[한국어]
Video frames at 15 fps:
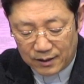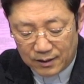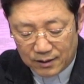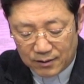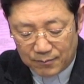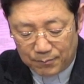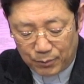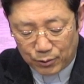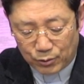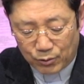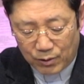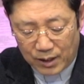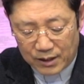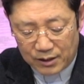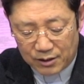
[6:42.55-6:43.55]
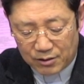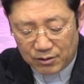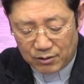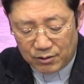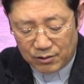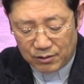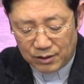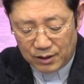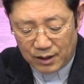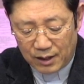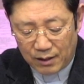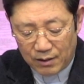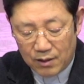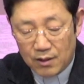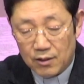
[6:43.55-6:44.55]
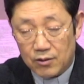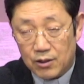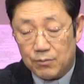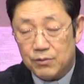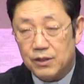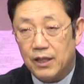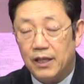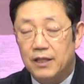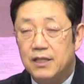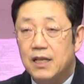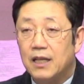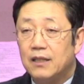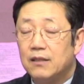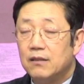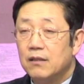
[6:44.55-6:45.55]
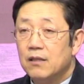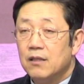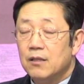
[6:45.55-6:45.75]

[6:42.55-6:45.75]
그 포도가 익었느니라. 그럼 예리한